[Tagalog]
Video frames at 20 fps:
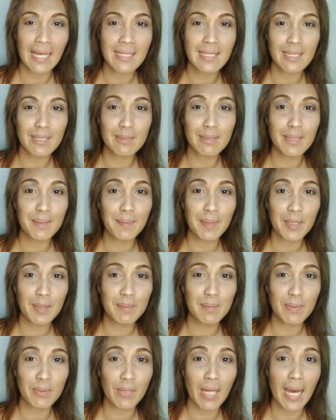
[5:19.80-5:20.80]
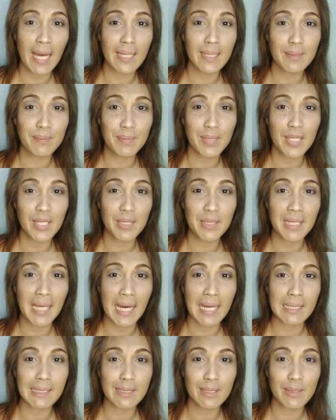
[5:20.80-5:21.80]
guys, ito na ba yung mukha ng
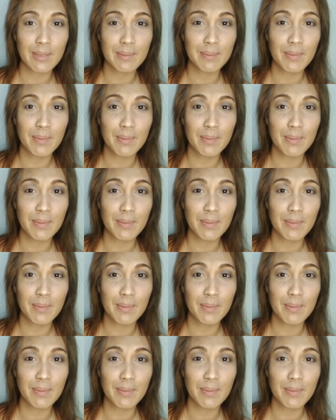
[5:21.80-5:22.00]
bilyonaryo?